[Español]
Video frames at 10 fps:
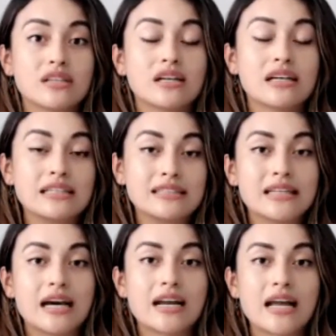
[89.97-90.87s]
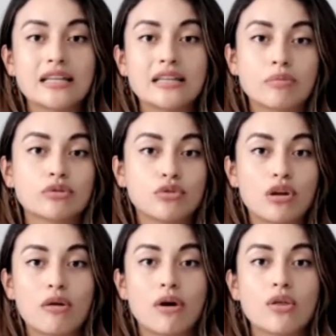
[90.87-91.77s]
a estar, hay de pronto
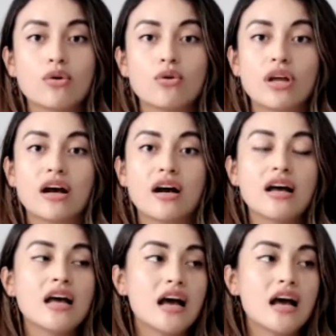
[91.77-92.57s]
lavadora,